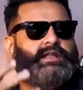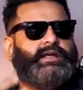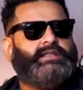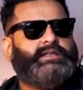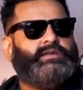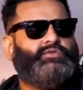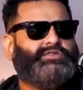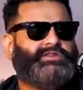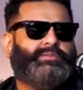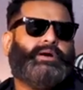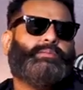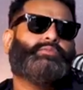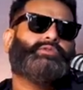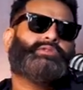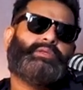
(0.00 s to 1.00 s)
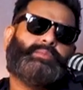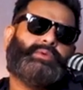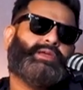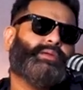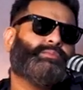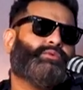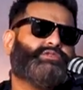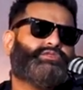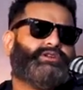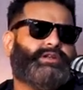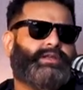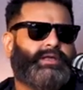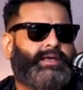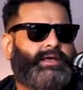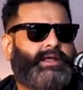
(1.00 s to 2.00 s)
जला दी वो सब आप बोलते पे यार
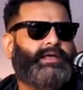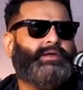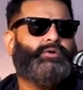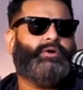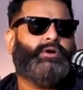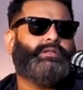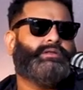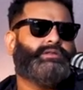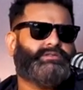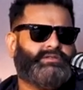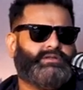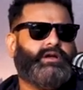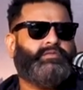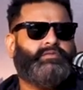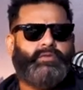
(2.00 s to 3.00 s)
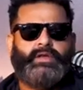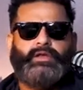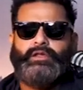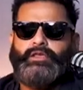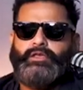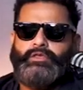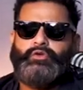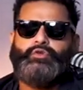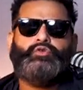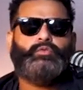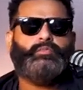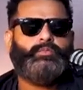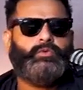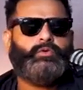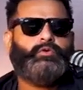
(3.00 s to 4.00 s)
बुलशेट है यार आई नो ऑल दिस स्टाफ मैन
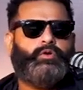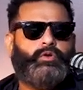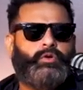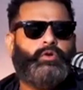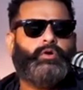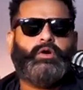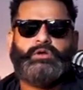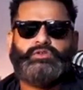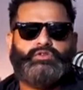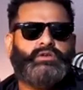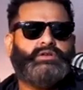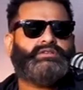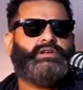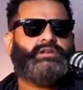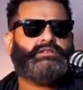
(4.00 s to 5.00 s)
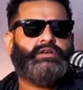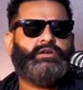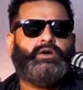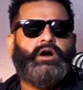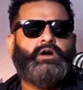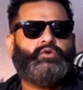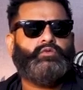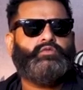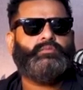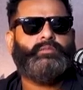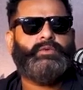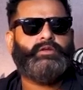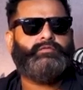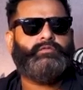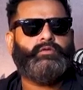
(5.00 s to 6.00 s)
यूट्यूब खोलो और जो है ना सर्च करो हाउ टू
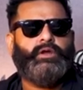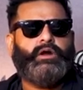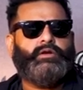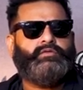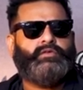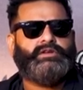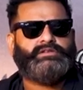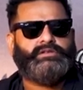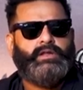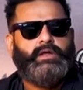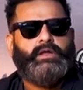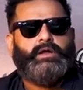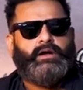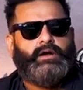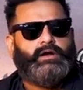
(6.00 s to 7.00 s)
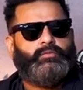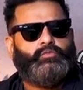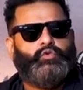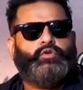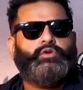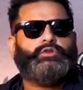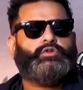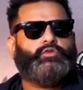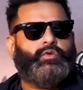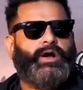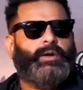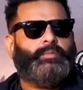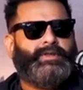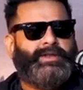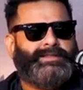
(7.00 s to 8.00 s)
मेक फूल आउट ऑफ मून तो
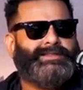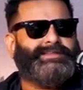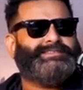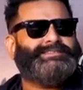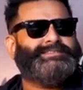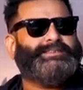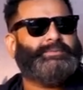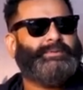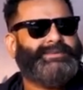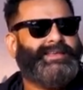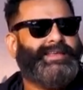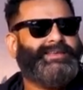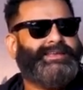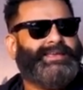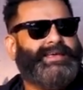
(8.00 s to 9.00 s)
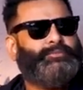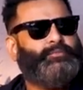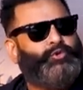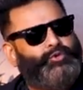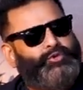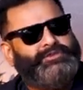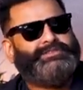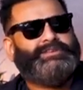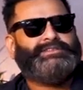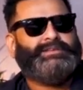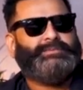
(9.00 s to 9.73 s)
वहाँ पे ना दस चीज़ें मिल जाएंगी कि यार मून को इस तरह